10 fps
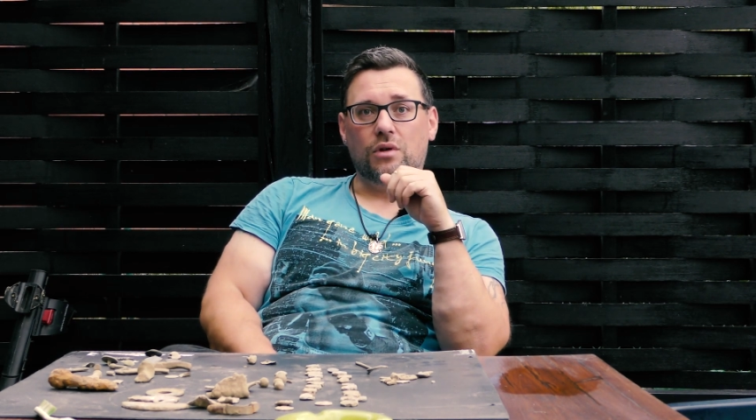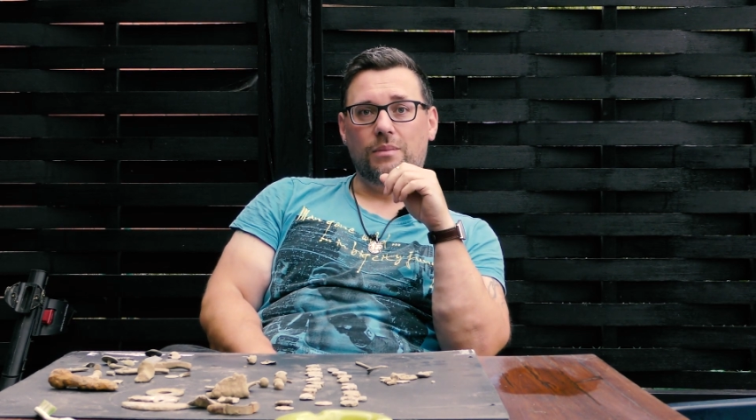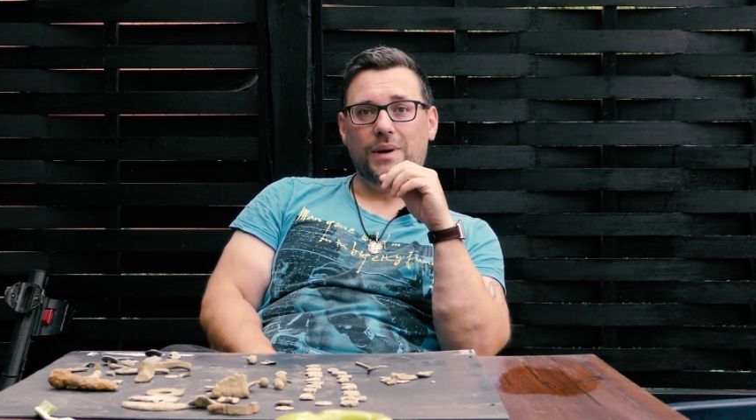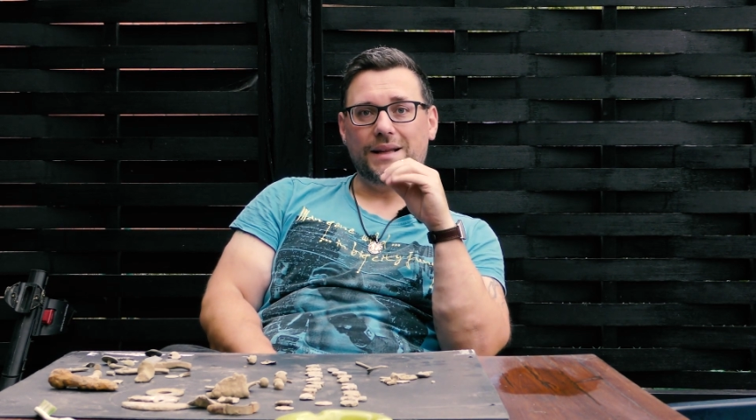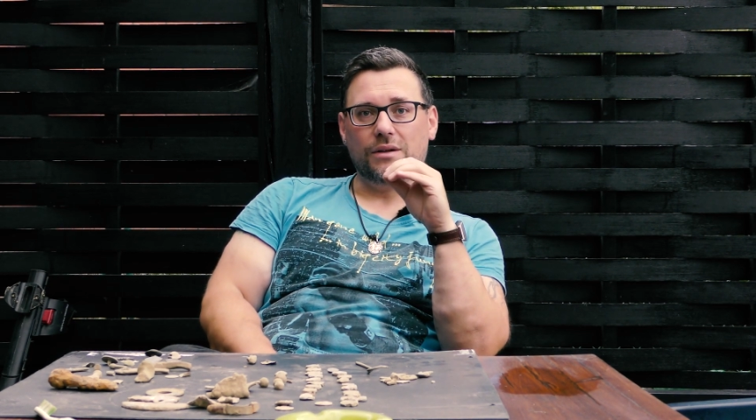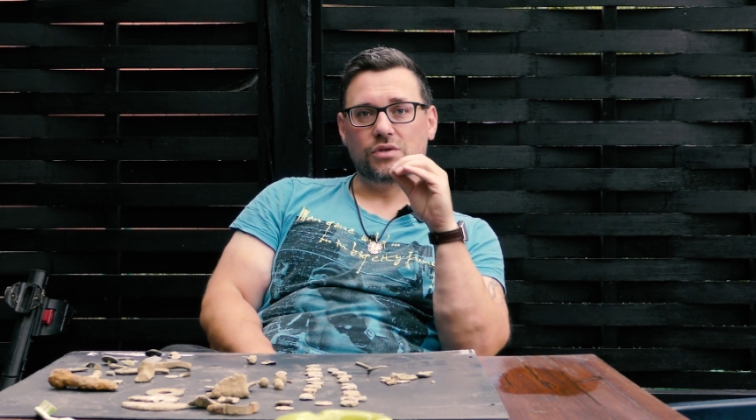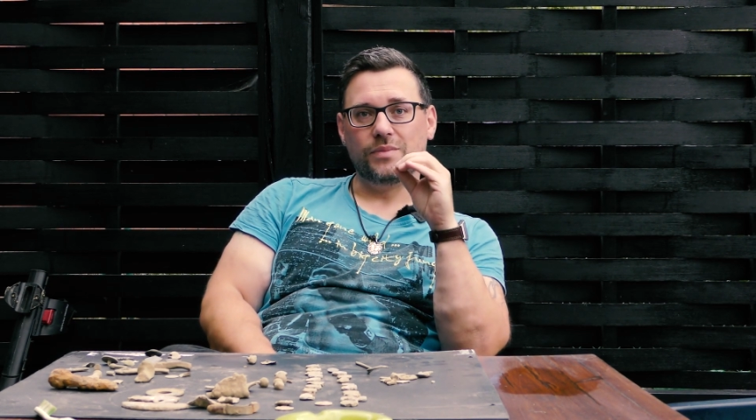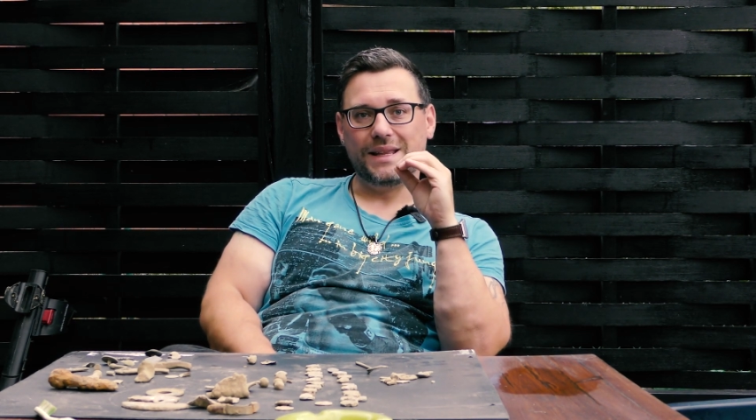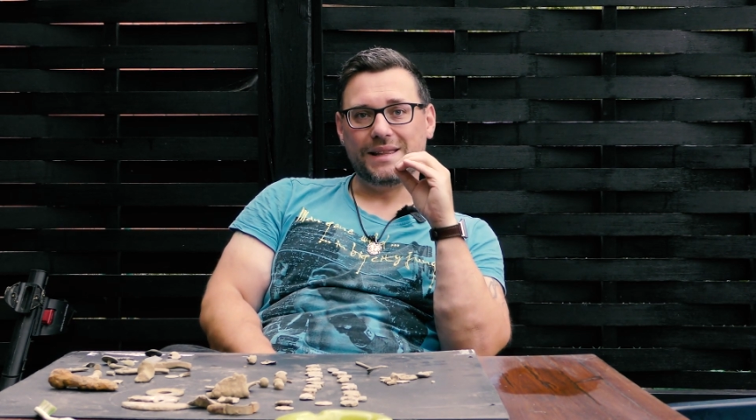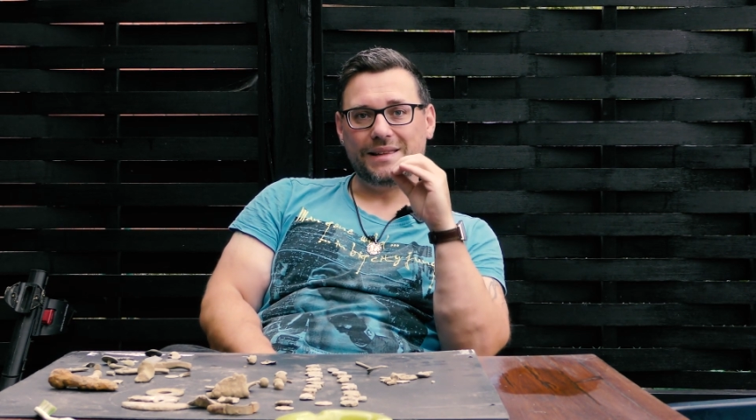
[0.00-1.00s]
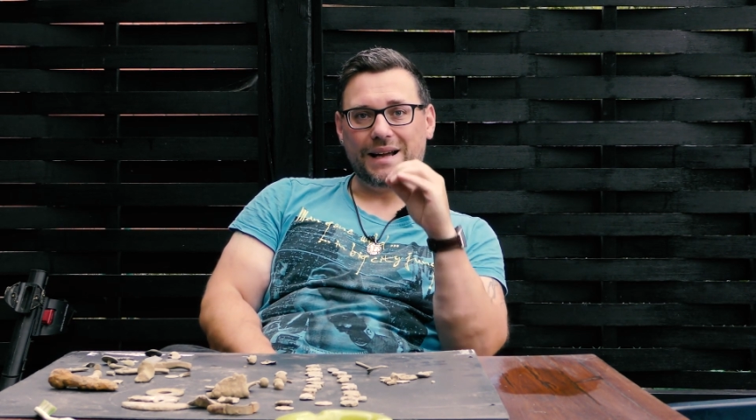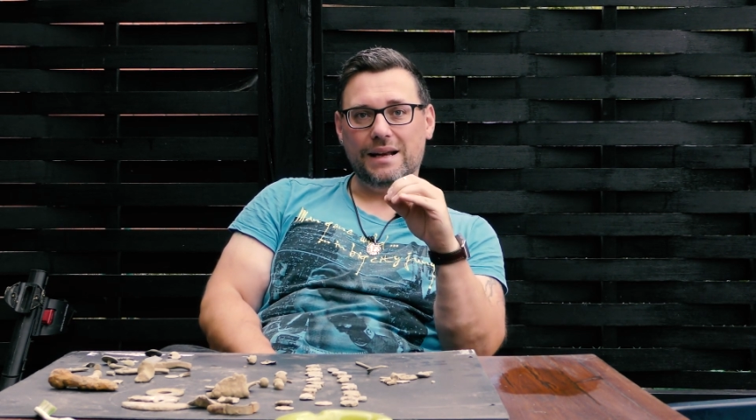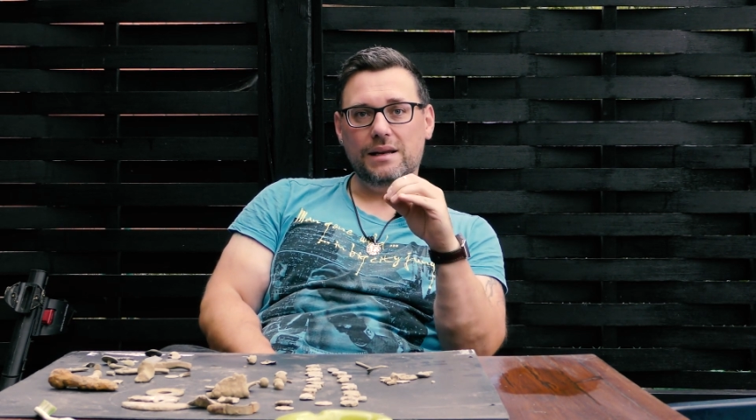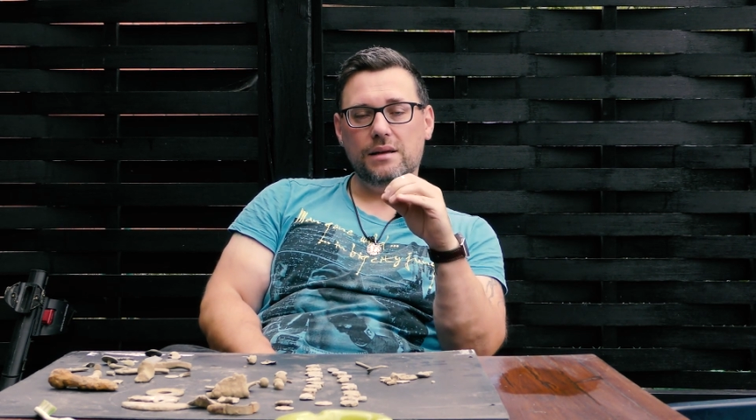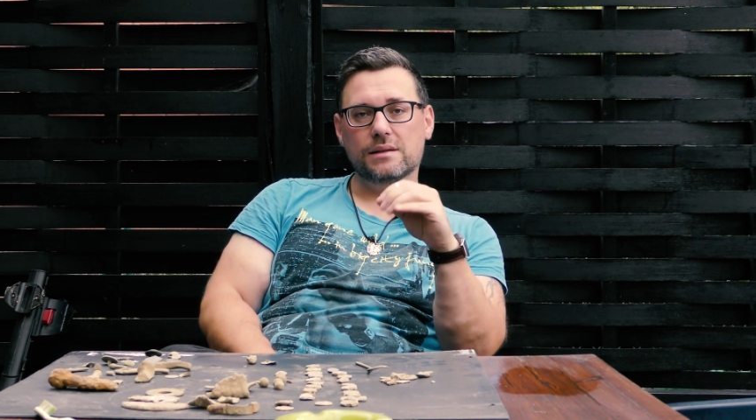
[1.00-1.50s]
komplett aus
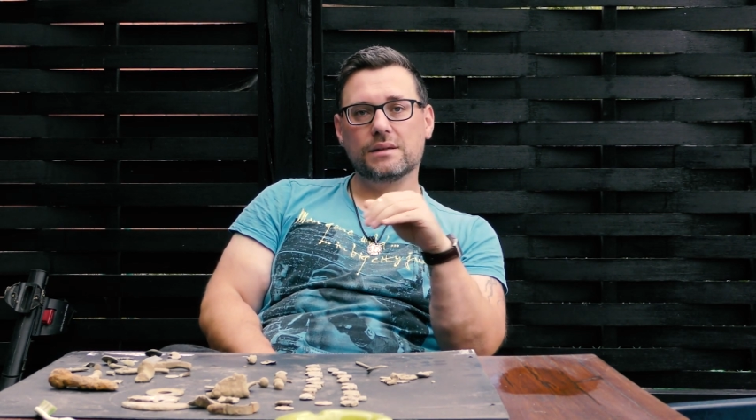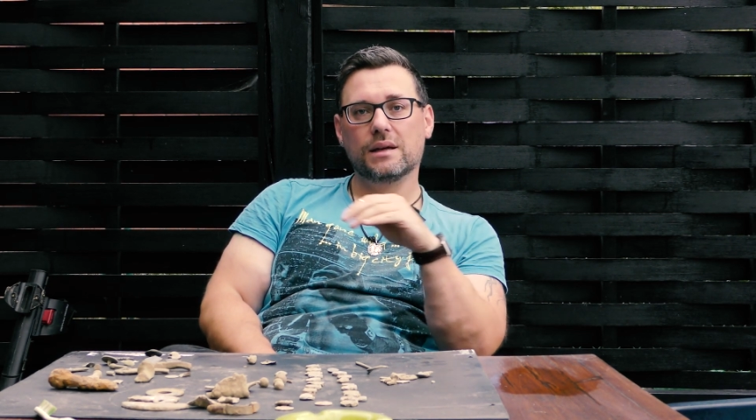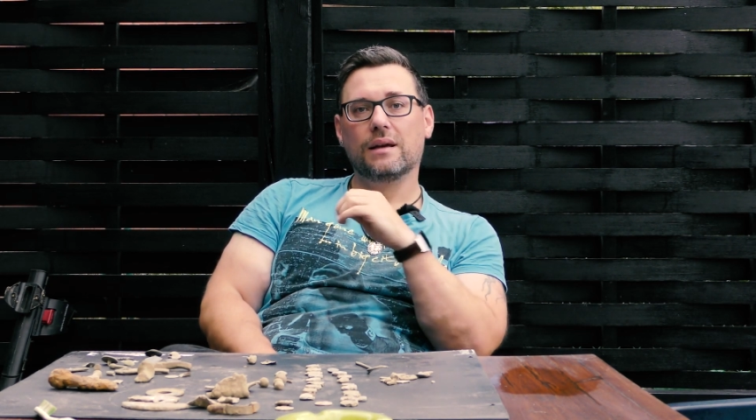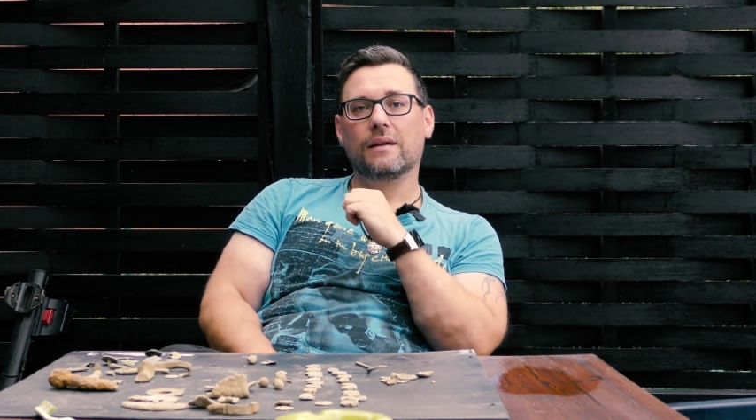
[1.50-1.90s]
Metall ist,